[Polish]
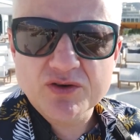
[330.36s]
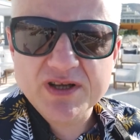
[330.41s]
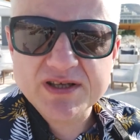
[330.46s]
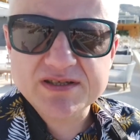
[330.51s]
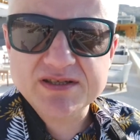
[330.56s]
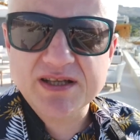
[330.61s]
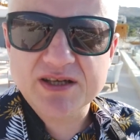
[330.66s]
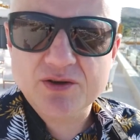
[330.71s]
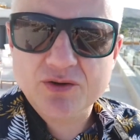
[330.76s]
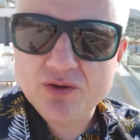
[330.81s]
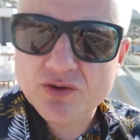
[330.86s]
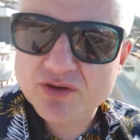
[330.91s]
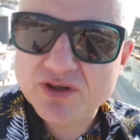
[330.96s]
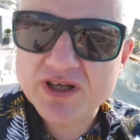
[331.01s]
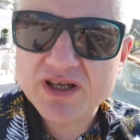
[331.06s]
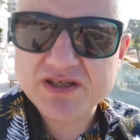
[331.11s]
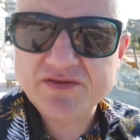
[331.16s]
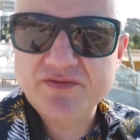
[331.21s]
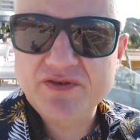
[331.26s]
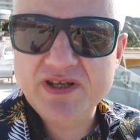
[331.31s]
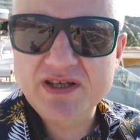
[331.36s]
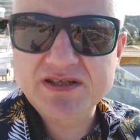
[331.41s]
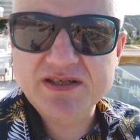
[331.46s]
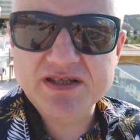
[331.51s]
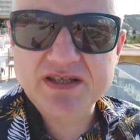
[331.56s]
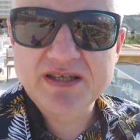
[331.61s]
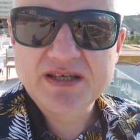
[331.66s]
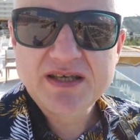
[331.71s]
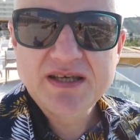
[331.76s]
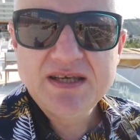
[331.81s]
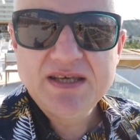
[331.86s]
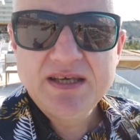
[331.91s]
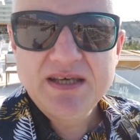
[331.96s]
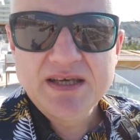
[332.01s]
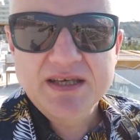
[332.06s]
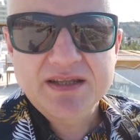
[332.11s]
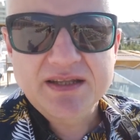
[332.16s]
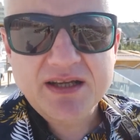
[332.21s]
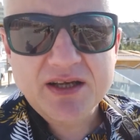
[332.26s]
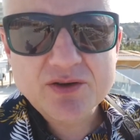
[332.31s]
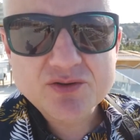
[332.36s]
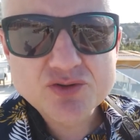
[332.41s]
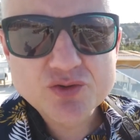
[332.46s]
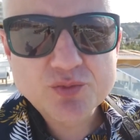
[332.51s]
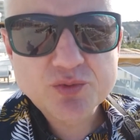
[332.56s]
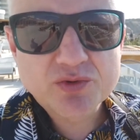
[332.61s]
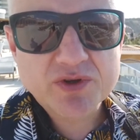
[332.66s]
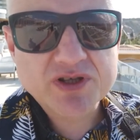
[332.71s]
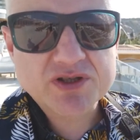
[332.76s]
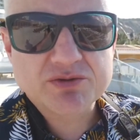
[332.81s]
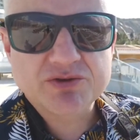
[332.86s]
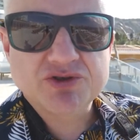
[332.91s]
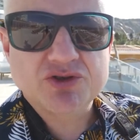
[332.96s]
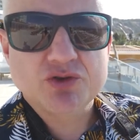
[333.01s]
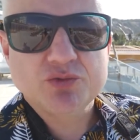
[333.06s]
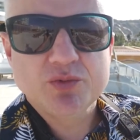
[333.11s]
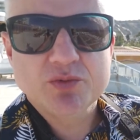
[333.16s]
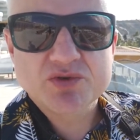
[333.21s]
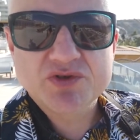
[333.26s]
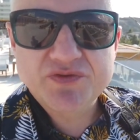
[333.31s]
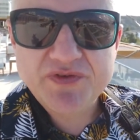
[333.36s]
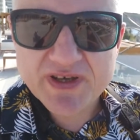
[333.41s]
okres dla kogo teraz w Grecji? Dla osób, które słuchajcie, lubią